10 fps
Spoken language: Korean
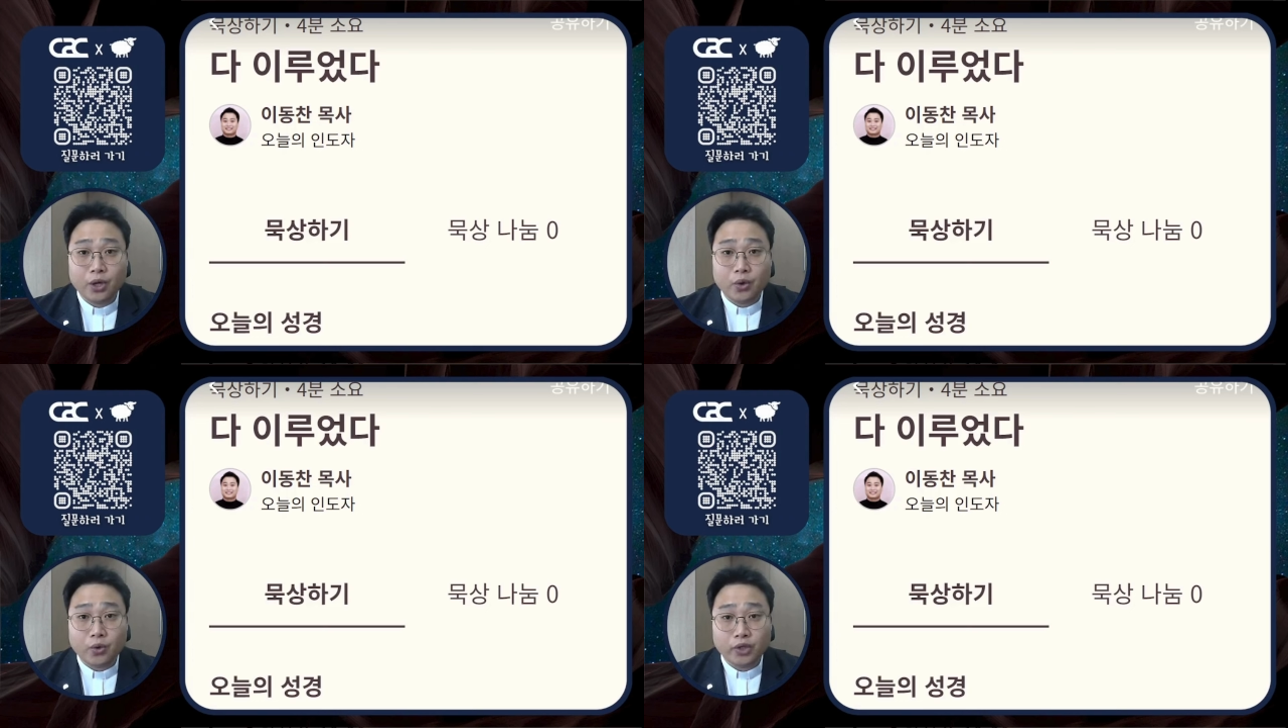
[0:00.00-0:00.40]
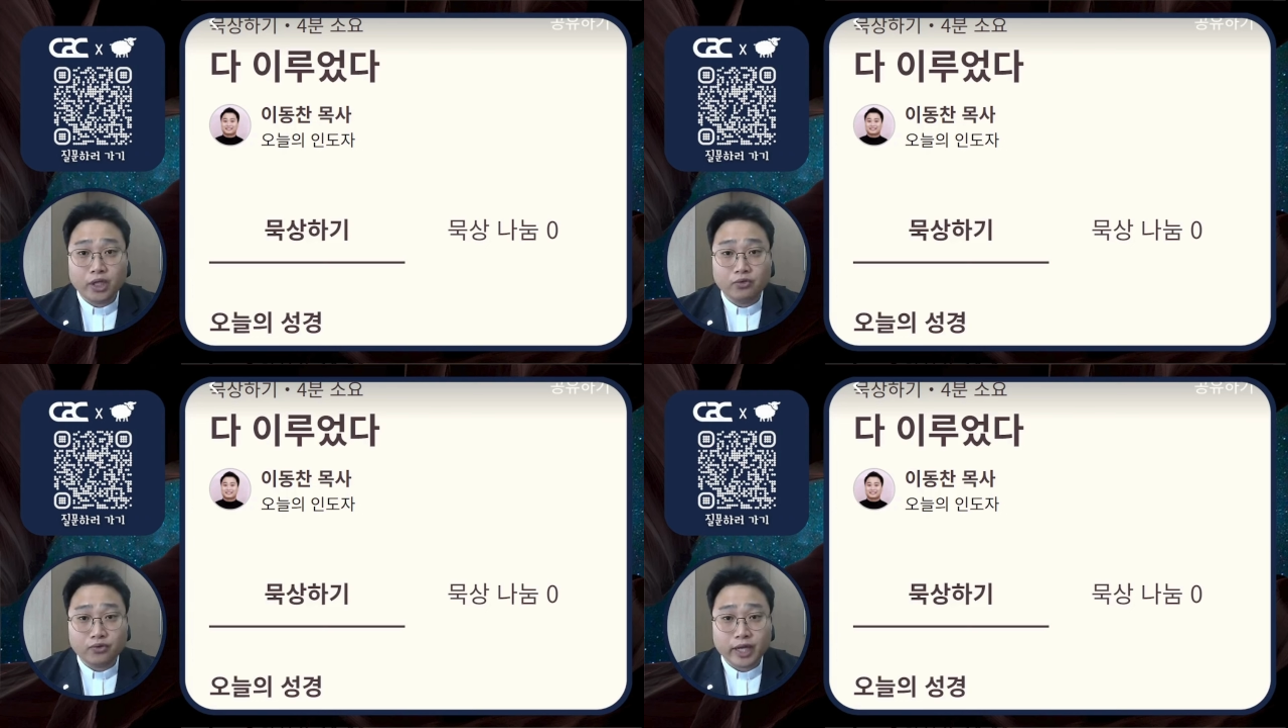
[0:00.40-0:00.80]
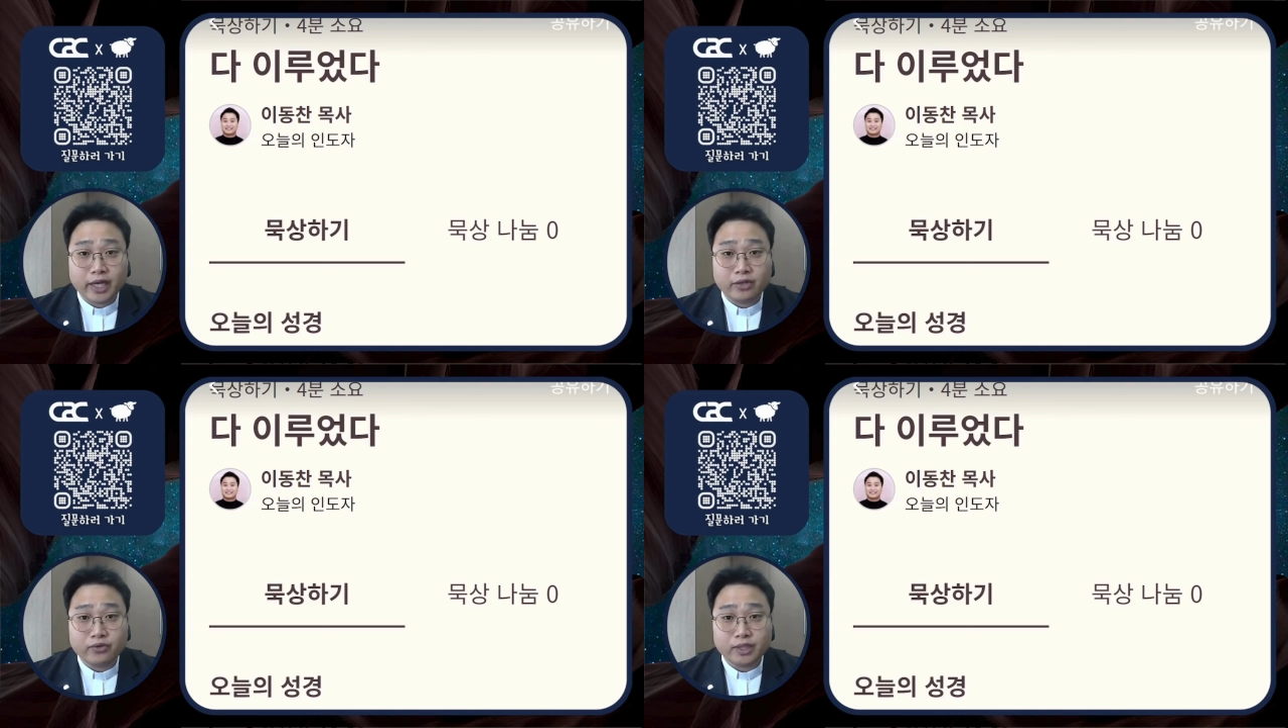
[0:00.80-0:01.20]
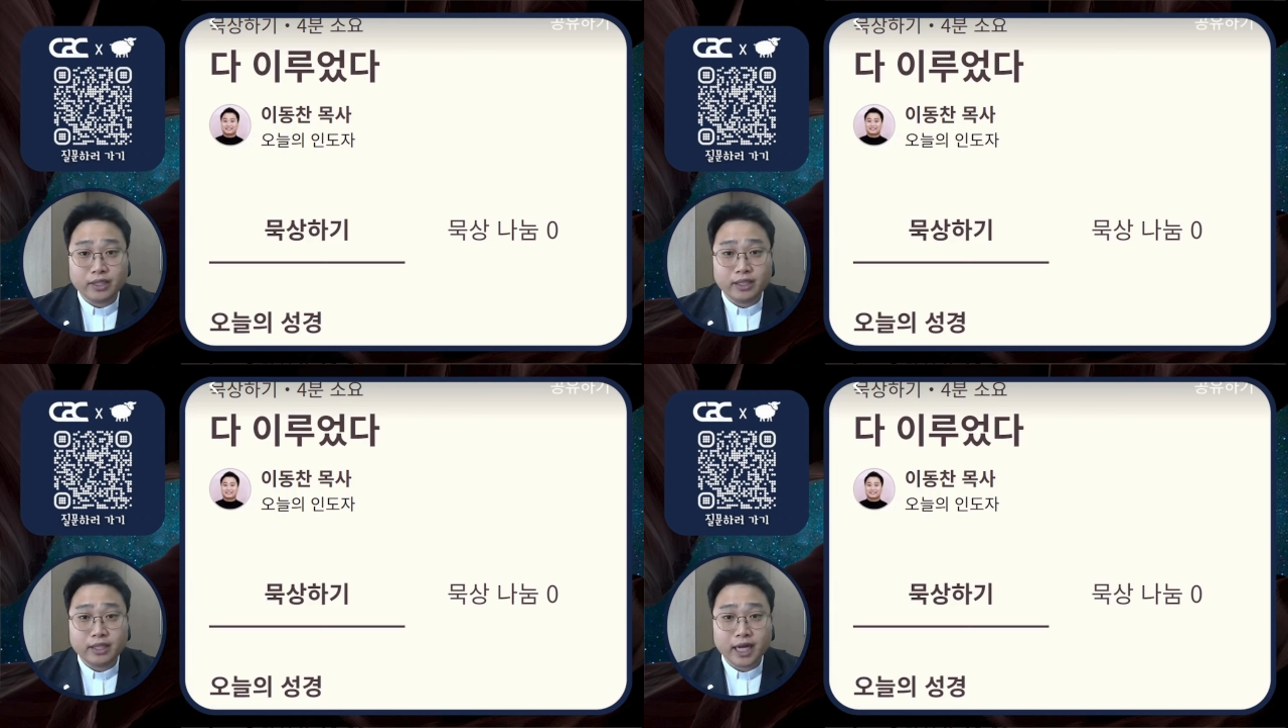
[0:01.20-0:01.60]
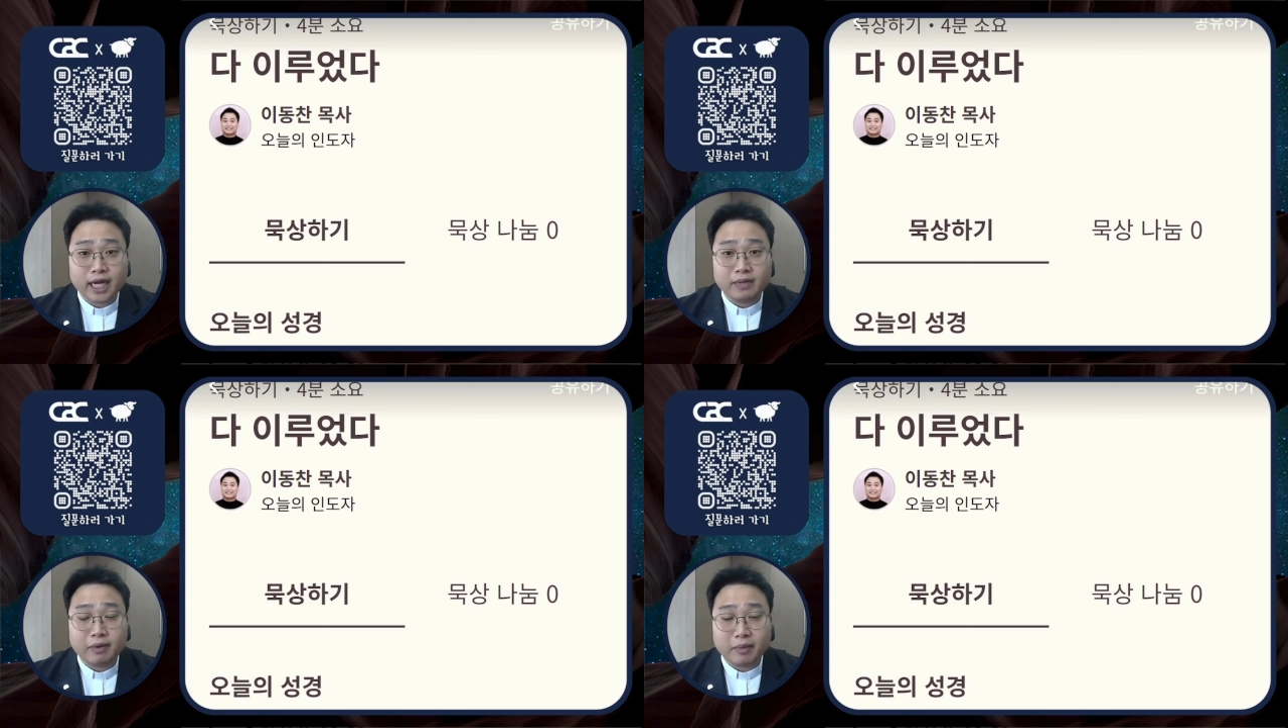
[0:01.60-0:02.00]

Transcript: 오늘 우리에게 주시는 하나님의